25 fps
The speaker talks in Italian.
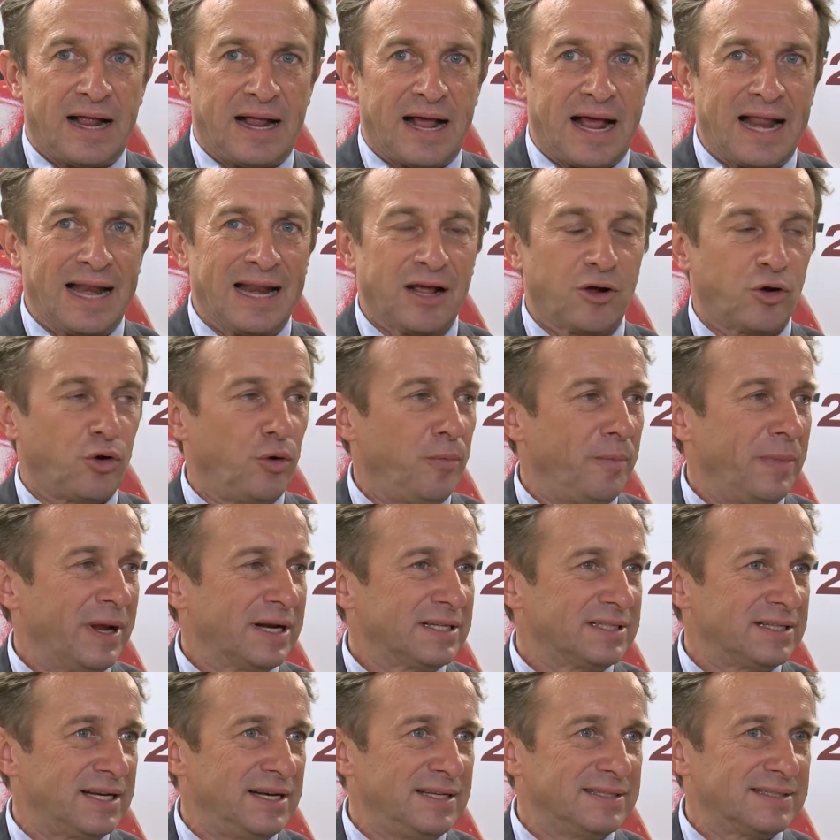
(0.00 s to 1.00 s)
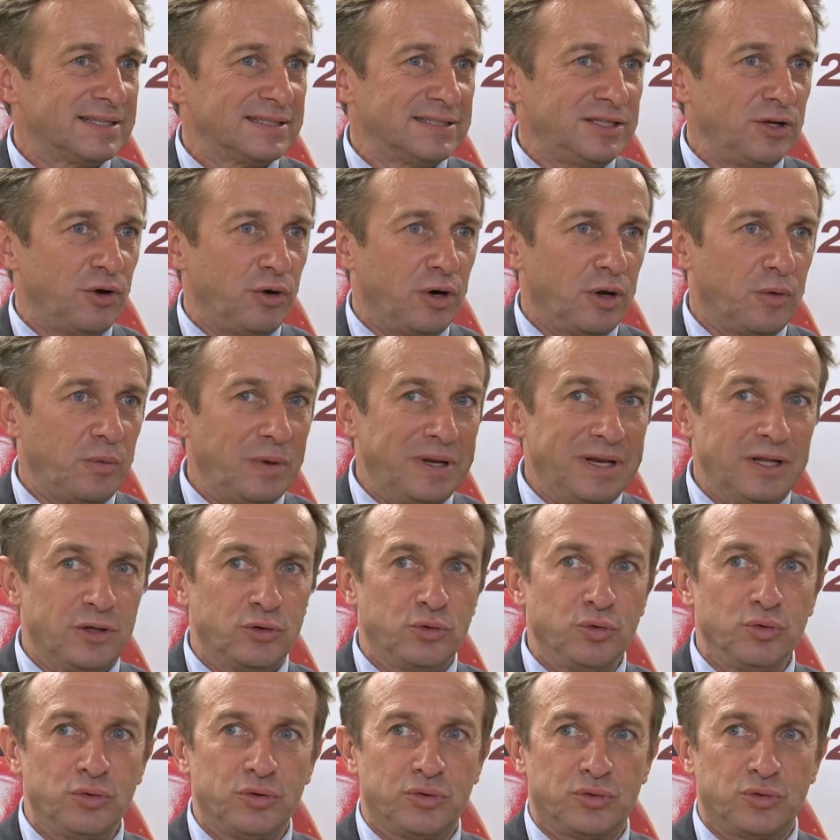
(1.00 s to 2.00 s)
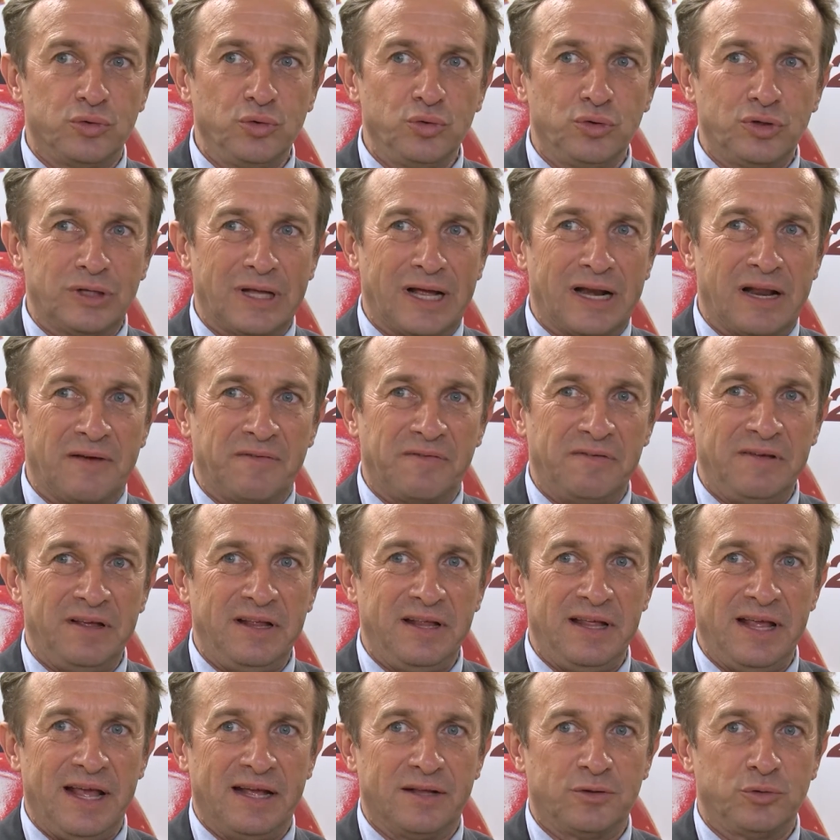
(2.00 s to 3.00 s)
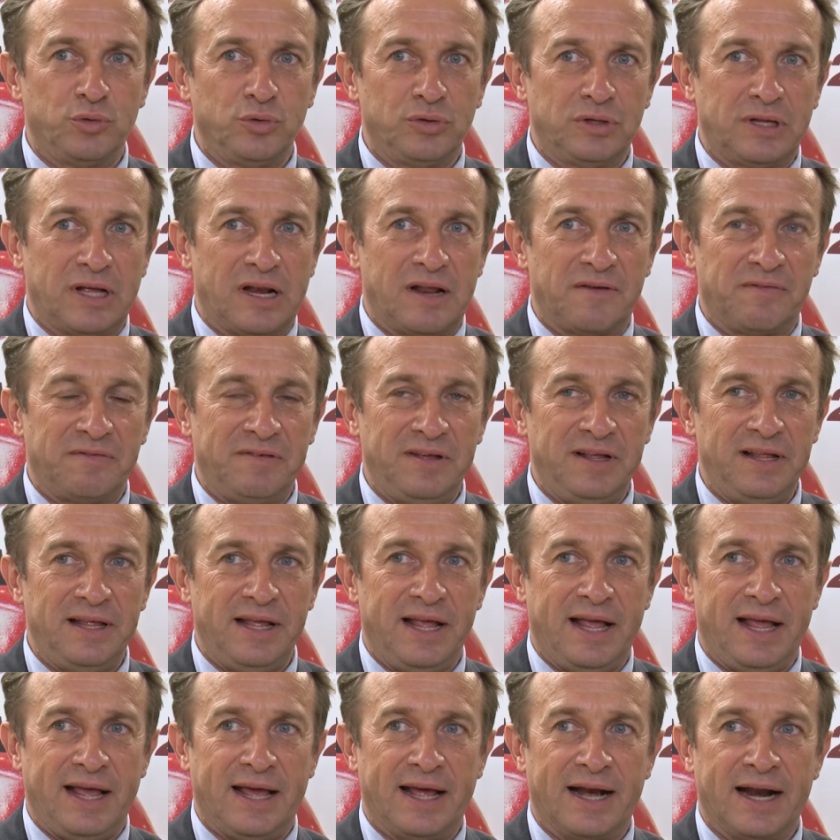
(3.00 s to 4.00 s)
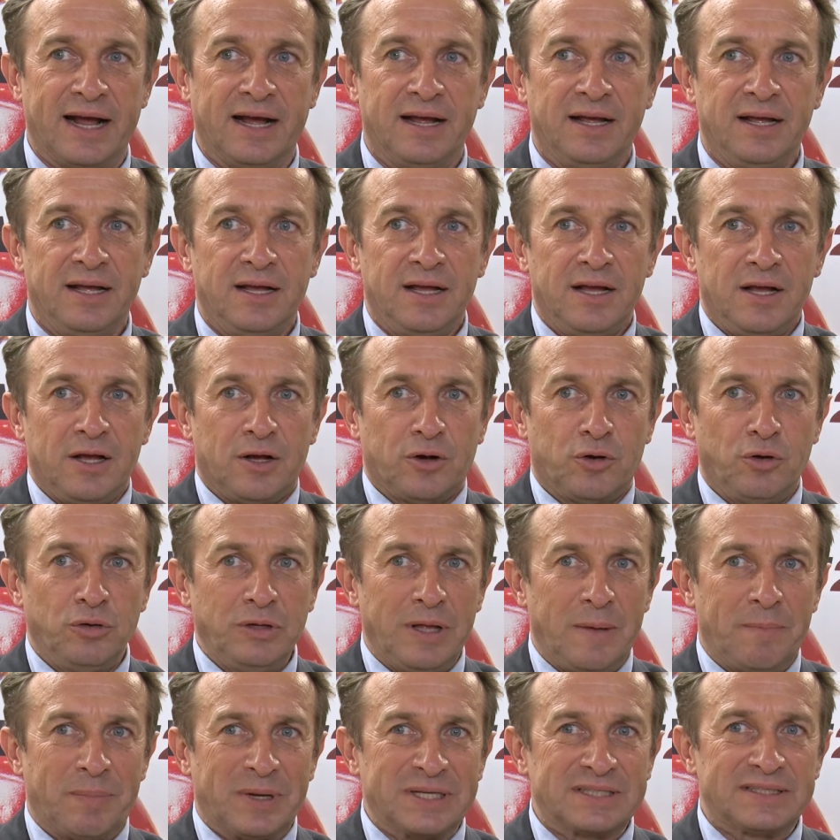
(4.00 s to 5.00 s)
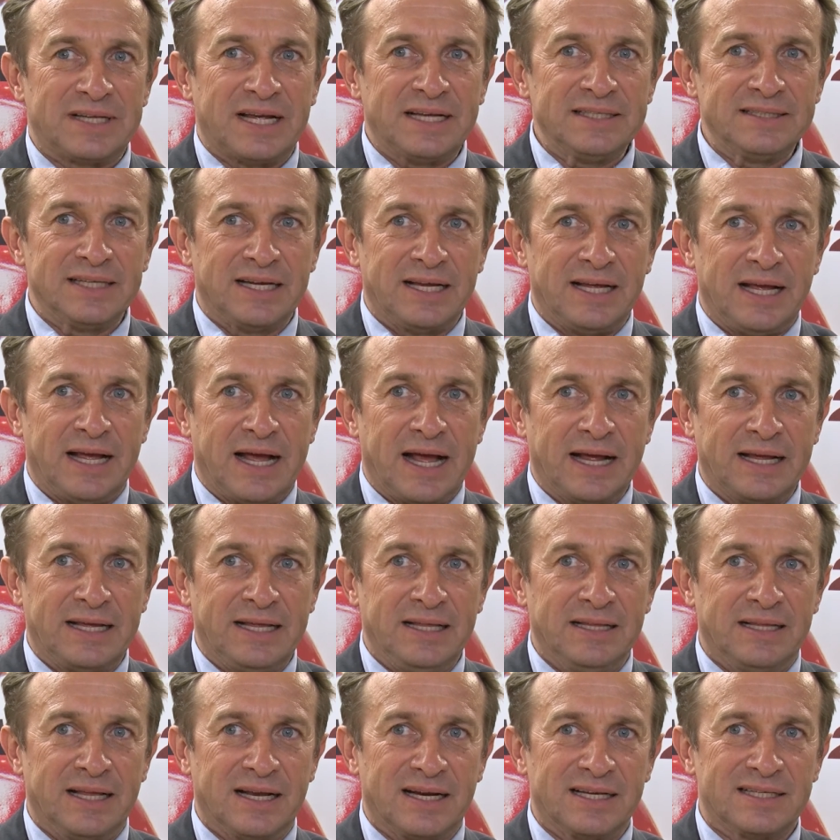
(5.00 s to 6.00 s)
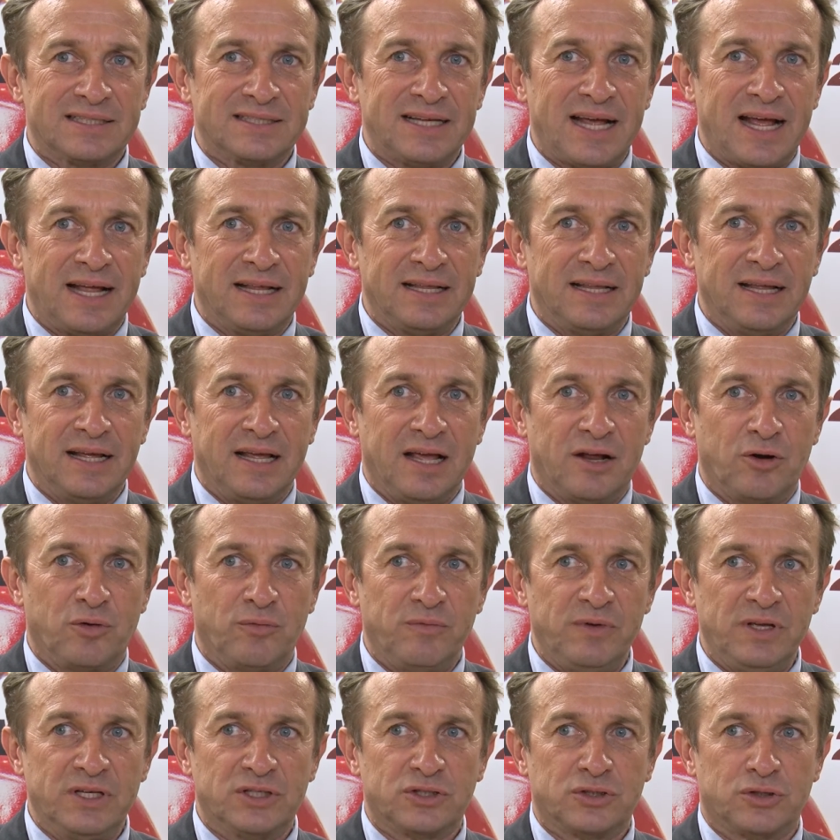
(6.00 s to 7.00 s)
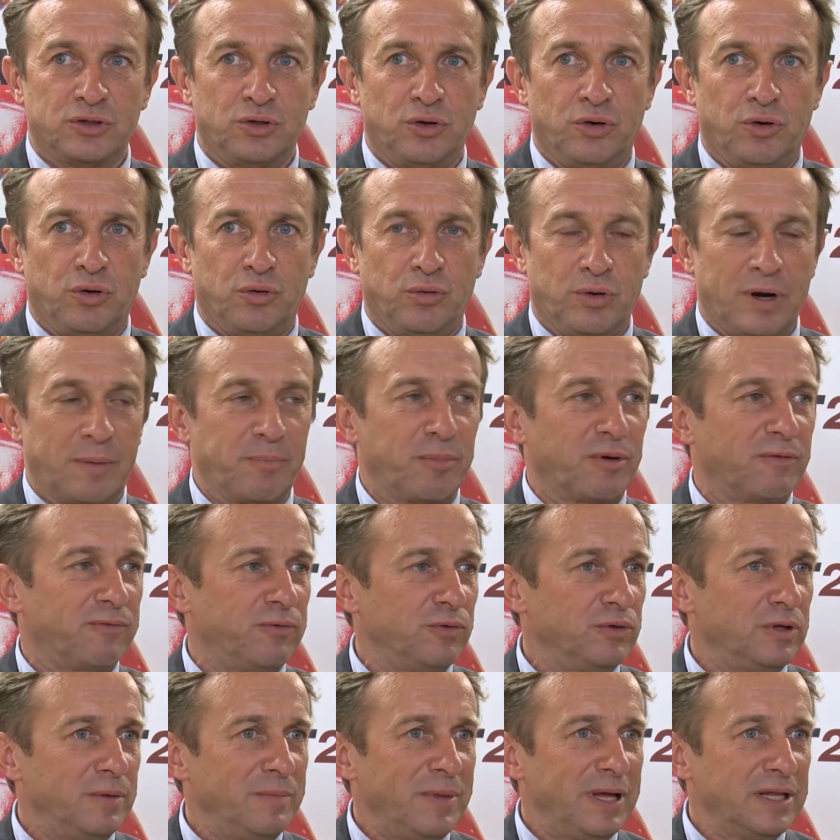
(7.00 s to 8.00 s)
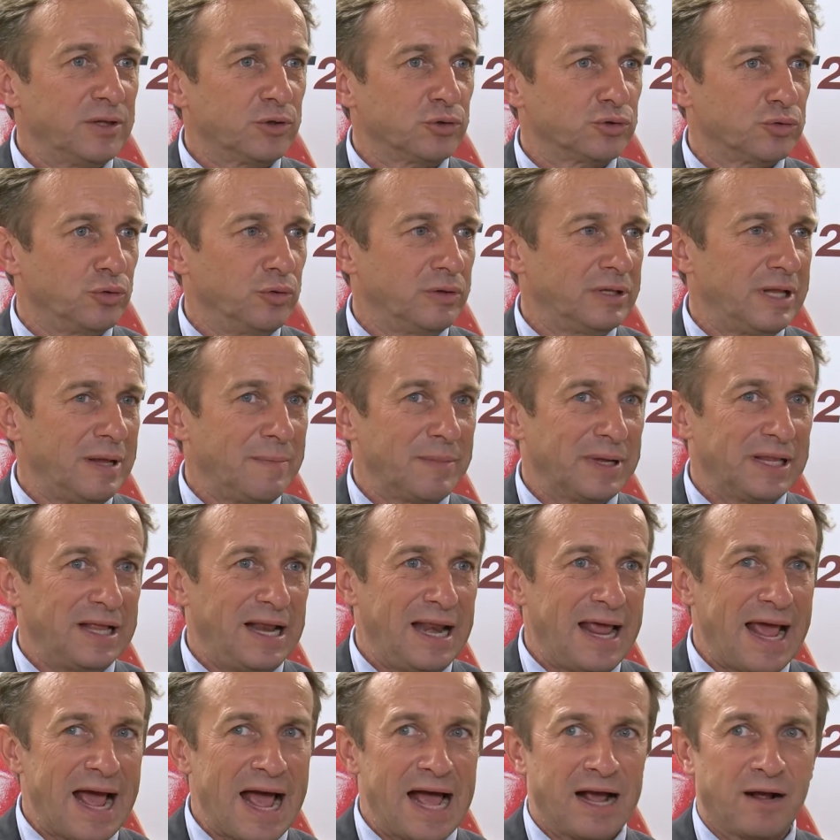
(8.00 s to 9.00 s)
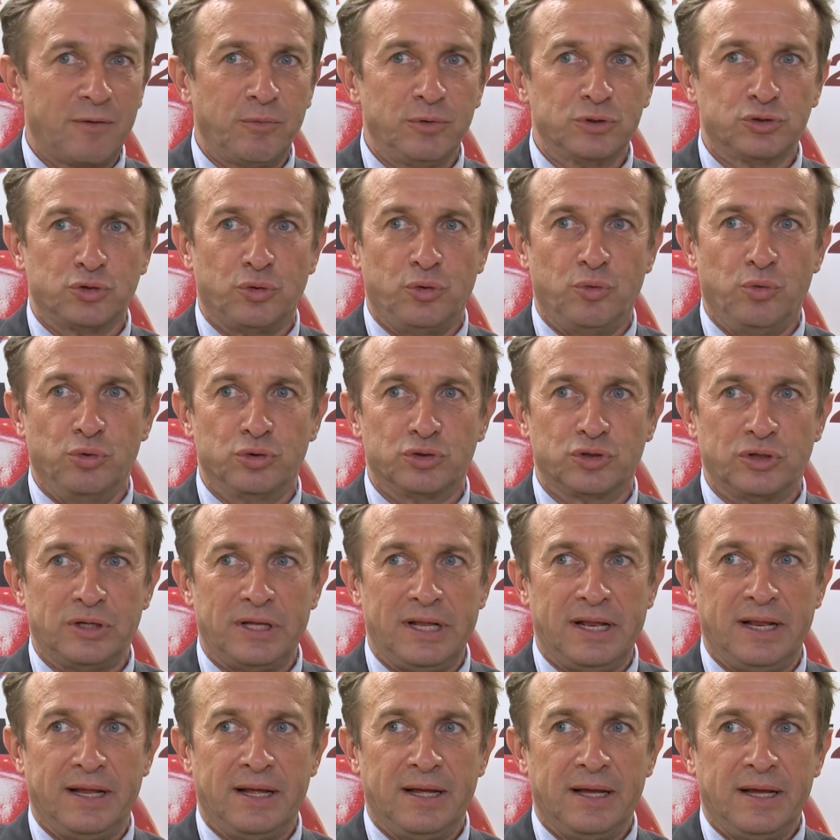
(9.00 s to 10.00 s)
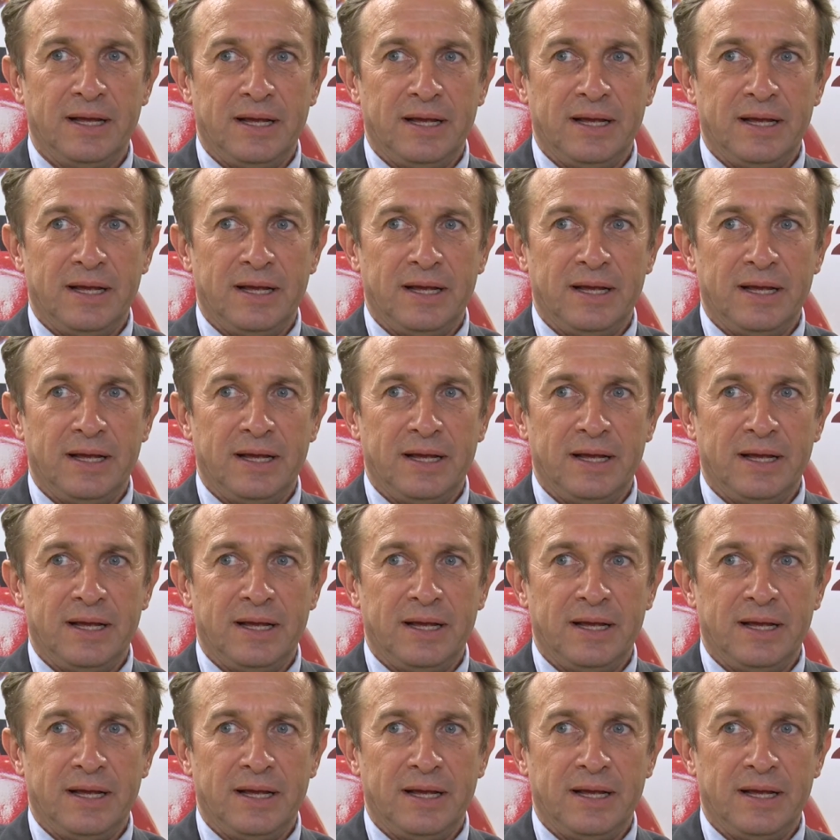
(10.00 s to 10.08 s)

alla, commercializzazione, quindi tut, tutta, la figli, tutta la filiera con dei passaggi che anche interessanti, che hanno visto un approfondimento sul tema delle acque, degli,